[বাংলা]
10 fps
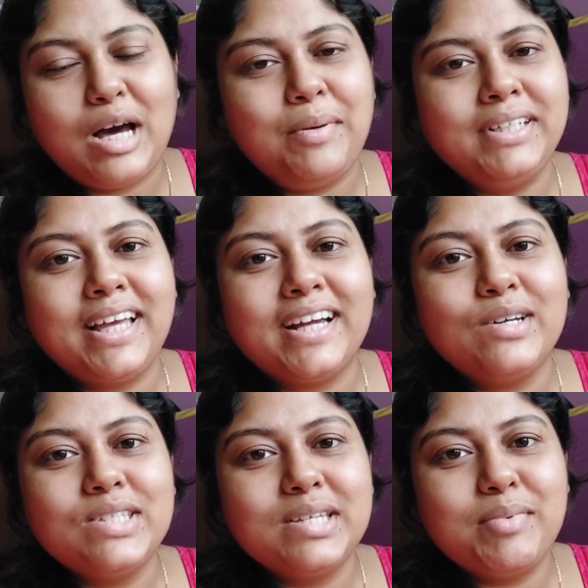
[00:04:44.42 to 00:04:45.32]
আবার দেখা
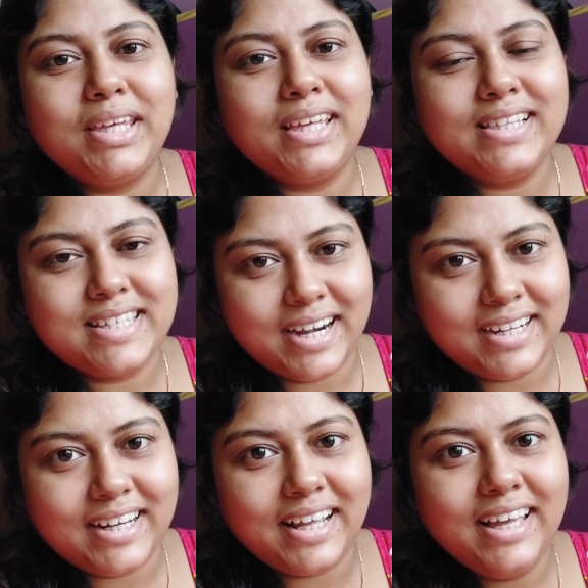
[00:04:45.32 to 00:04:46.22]
হচ্ছে বিকেল
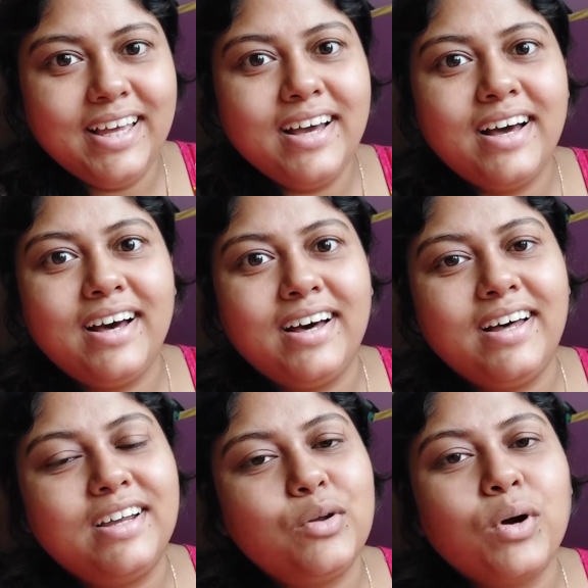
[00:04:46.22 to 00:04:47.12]
চারটায়
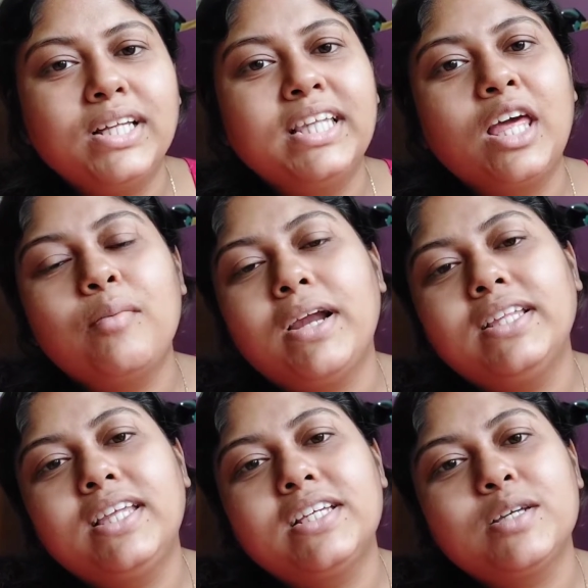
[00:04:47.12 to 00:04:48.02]
আর ওখান থেকে
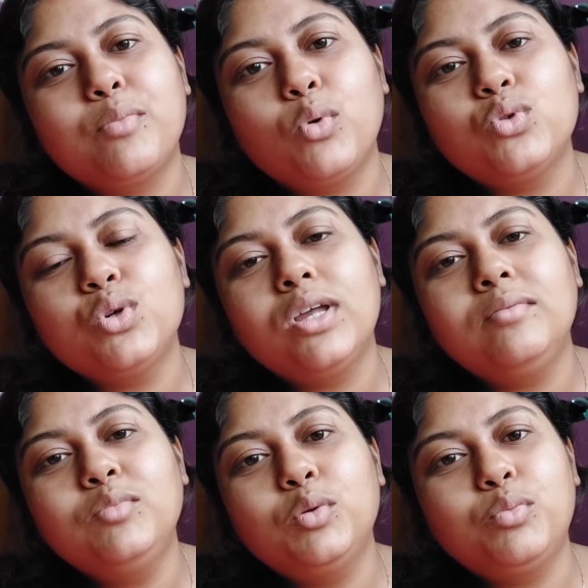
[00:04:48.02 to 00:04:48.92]
বাড়িতে এসে পৌঁছলাম
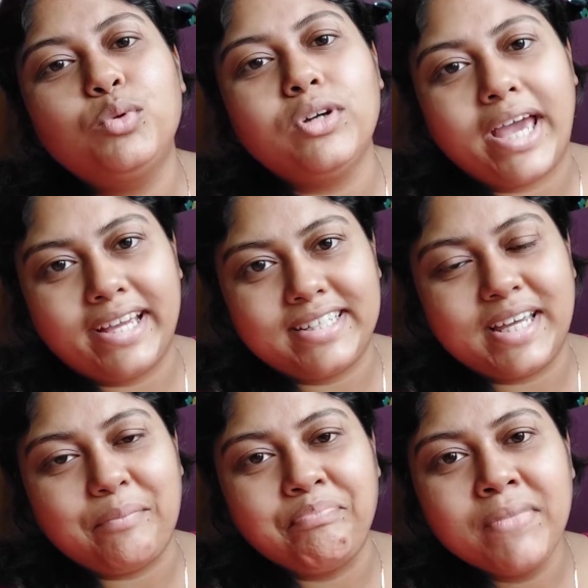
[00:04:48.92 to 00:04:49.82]
দুপুর
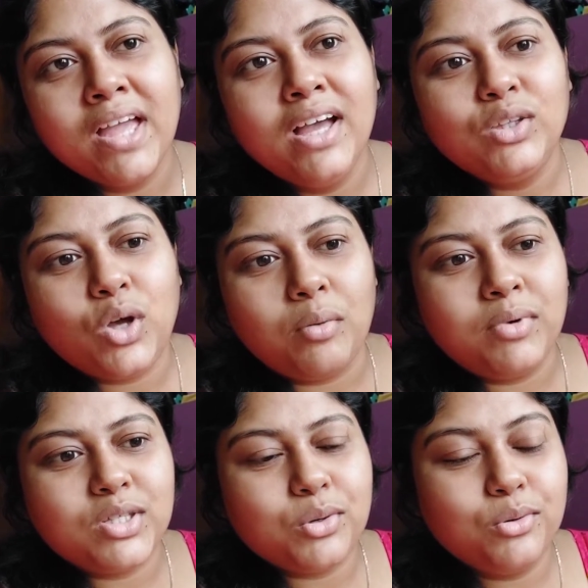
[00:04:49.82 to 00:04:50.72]
একটায় তো
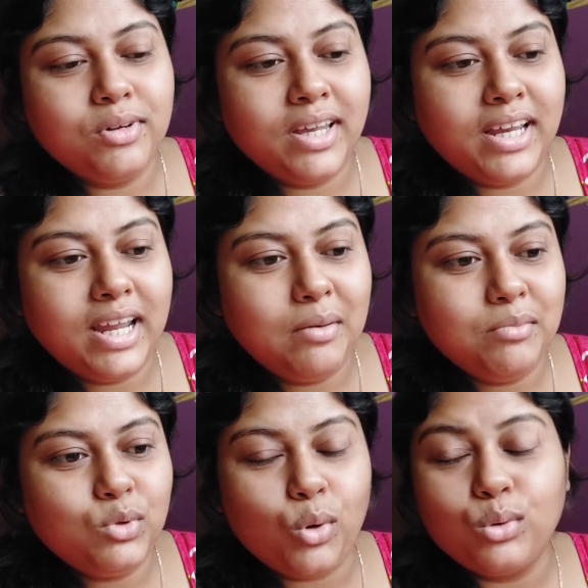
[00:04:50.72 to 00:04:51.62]
আমরা যখন নেলাম
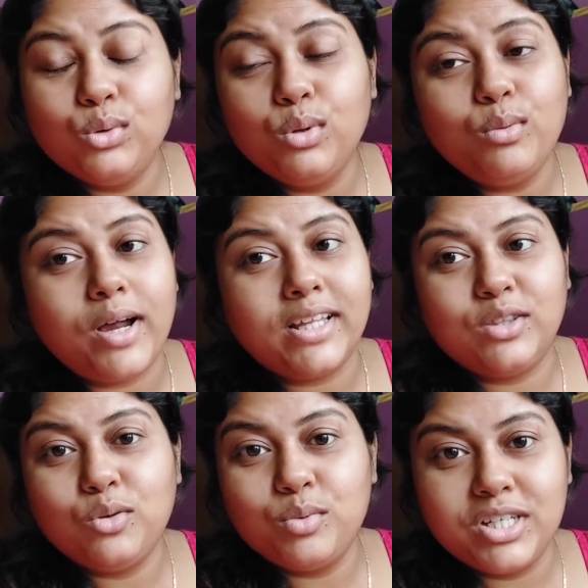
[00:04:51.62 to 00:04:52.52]
তখন তো
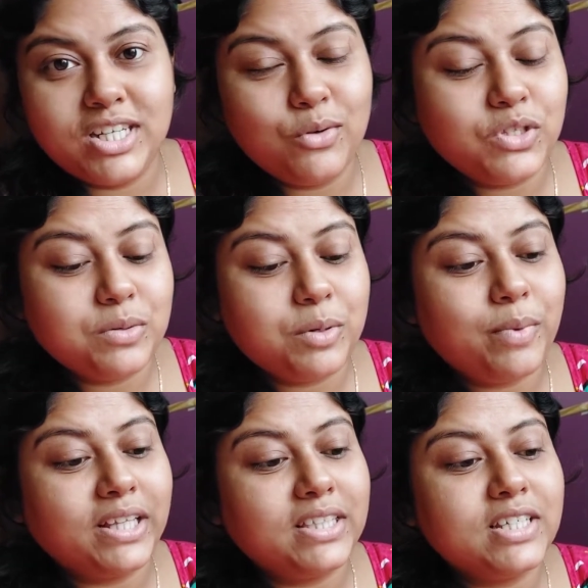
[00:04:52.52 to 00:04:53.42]
মারাত্মক বৃষ্টি হচ্ছে মানে
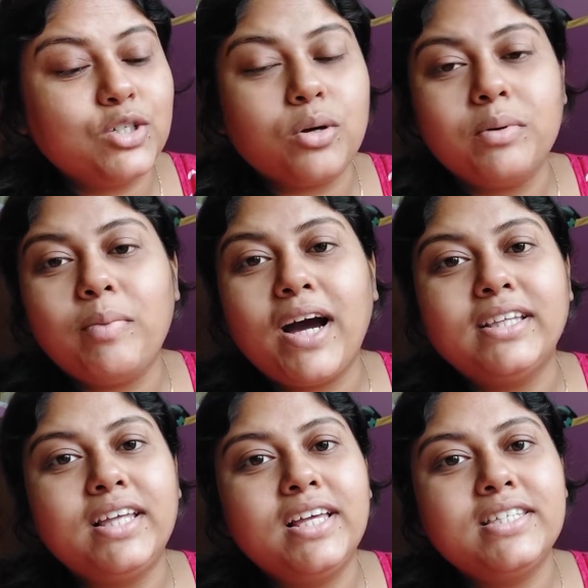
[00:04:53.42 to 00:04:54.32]
বাড়িতে যা সবে পা
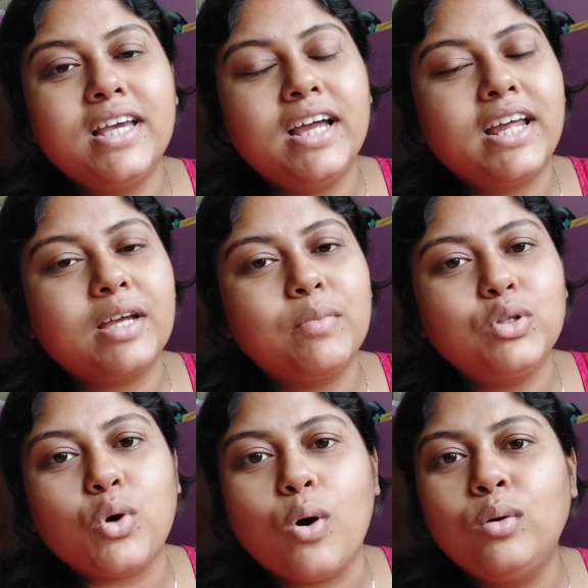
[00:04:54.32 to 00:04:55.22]
দিয়েছি আর একেবারে
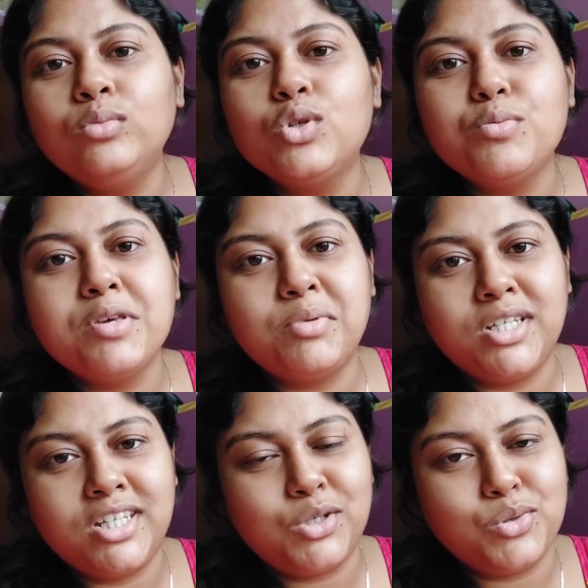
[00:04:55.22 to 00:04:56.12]
ঝমঝমিয়ে
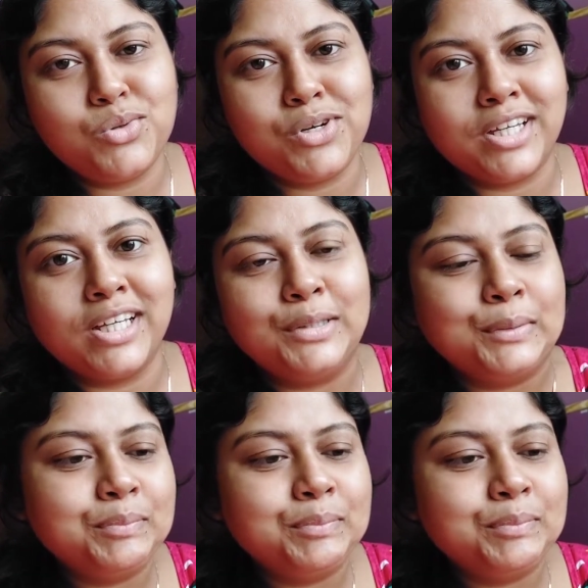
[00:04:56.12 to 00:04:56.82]
বৃষ্টি শুরু হয়ে গেল